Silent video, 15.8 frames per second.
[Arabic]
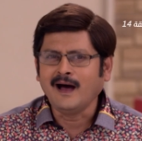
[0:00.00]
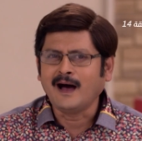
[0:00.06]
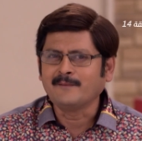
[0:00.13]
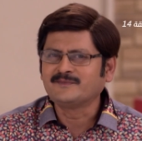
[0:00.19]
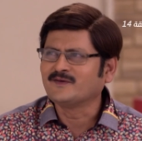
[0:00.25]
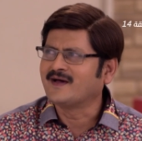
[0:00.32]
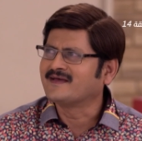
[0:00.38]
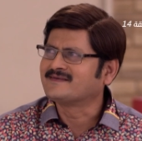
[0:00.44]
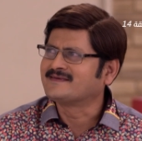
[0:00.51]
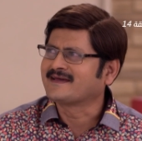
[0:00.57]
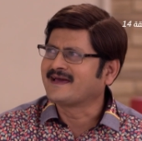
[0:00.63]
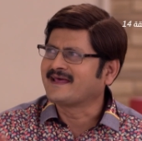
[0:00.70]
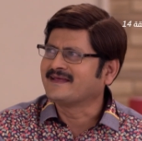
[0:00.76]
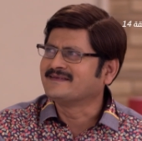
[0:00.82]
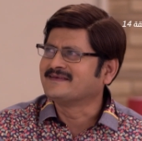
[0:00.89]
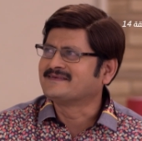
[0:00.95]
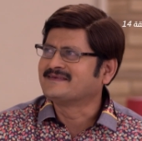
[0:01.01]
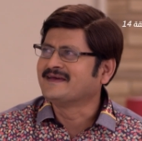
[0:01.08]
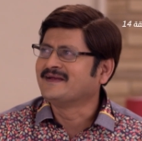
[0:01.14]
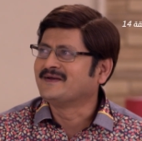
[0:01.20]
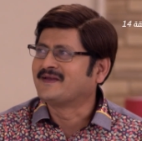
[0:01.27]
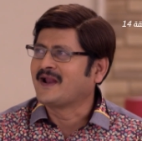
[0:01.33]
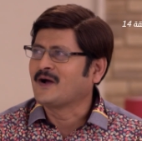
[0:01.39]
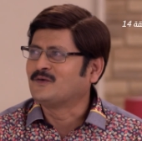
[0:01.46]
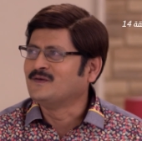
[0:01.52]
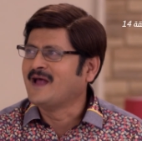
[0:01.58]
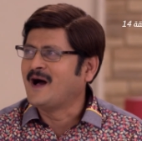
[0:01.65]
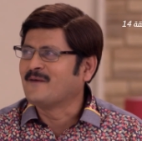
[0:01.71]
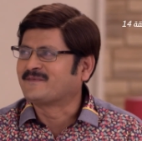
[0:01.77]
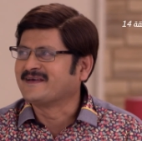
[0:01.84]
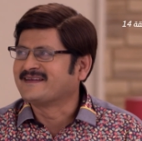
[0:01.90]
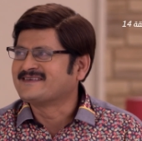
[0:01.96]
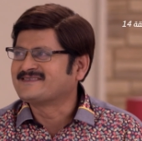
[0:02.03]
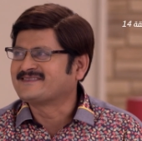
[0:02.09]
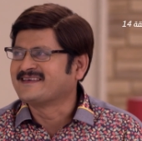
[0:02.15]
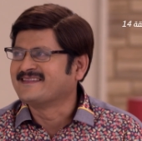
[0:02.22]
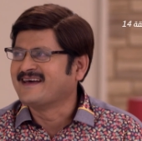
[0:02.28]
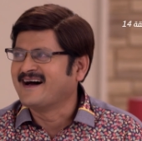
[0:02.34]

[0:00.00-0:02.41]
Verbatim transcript: متاكد زي ما يكون الاشرار من بقيه